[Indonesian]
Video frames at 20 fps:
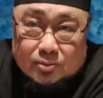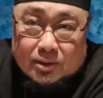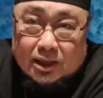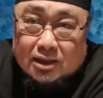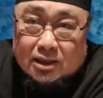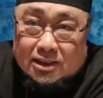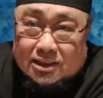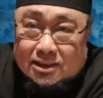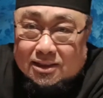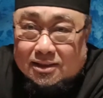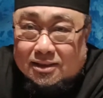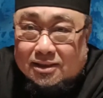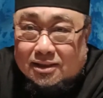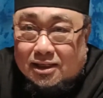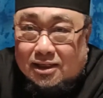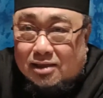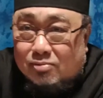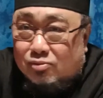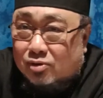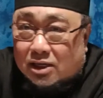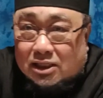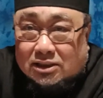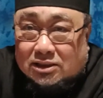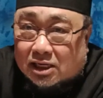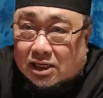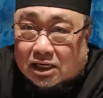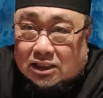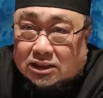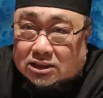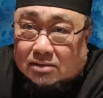coba ini. Ini bukan
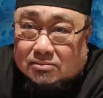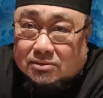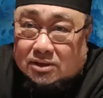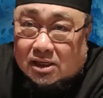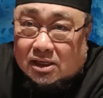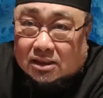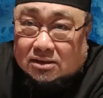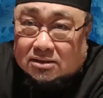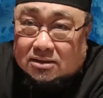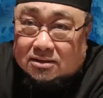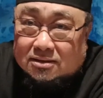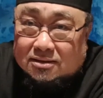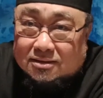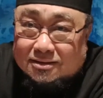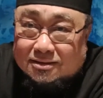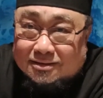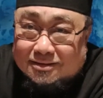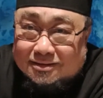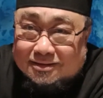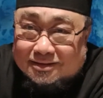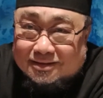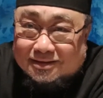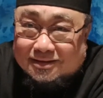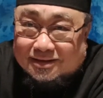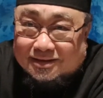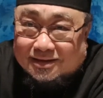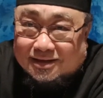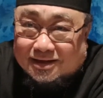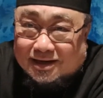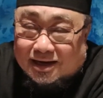ajaran Islam jelas.
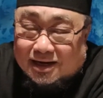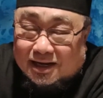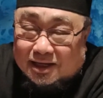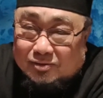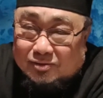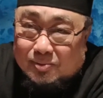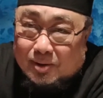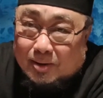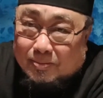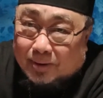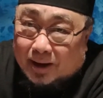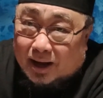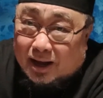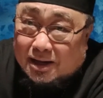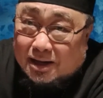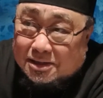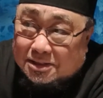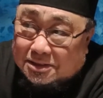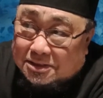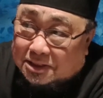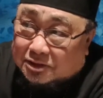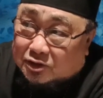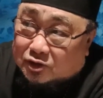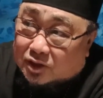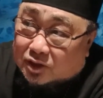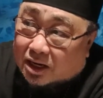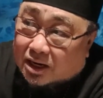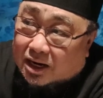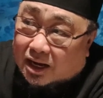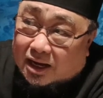Allah itu Bapa,
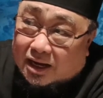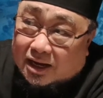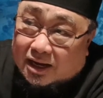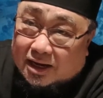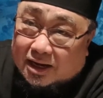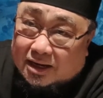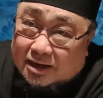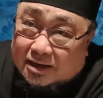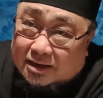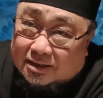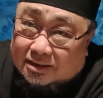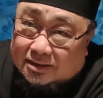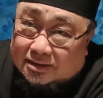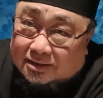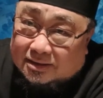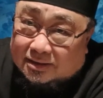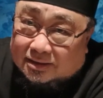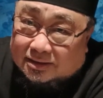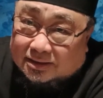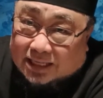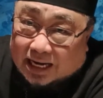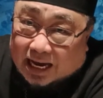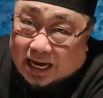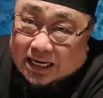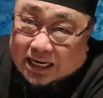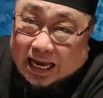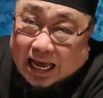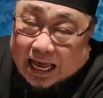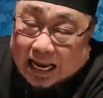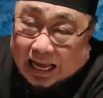Yesus anak.
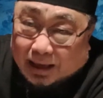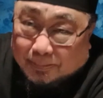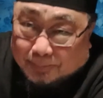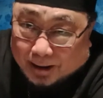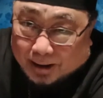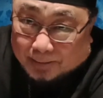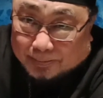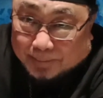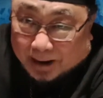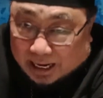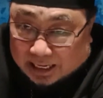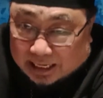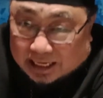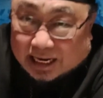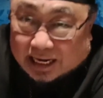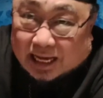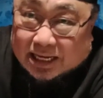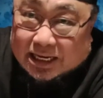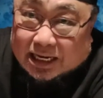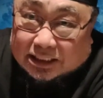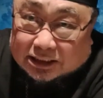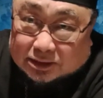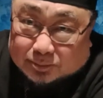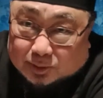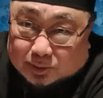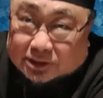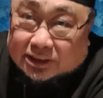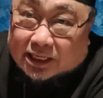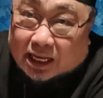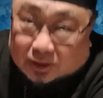Dan Allah Bapa inilah yang
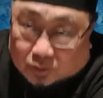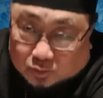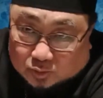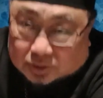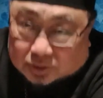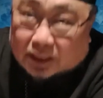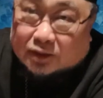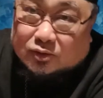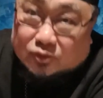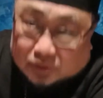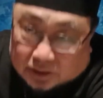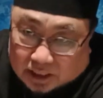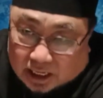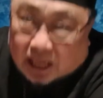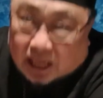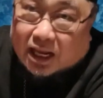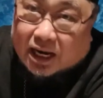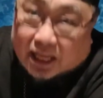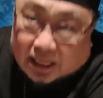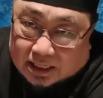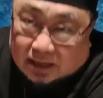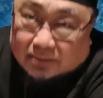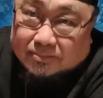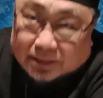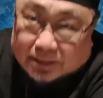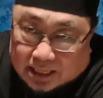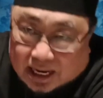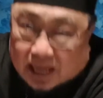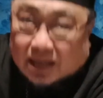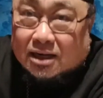disebut satu-satunya Allah yang
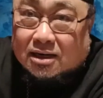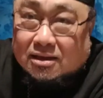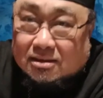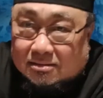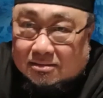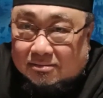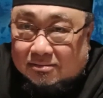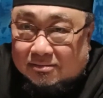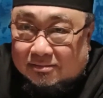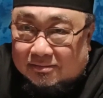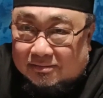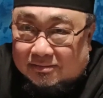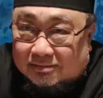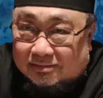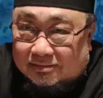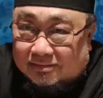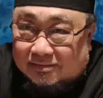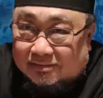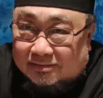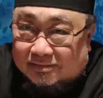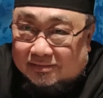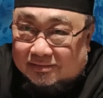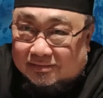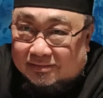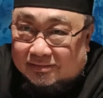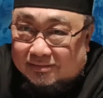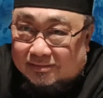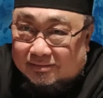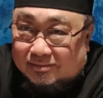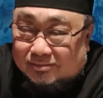benar.
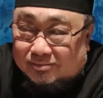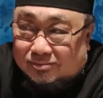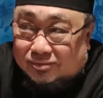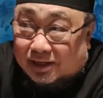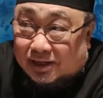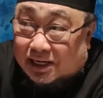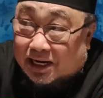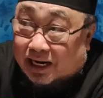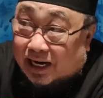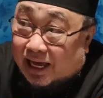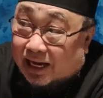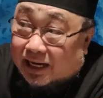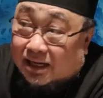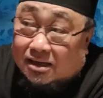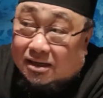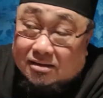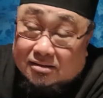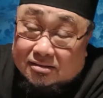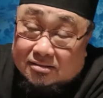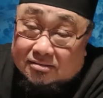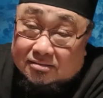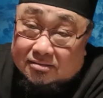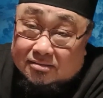Bukan yang lain.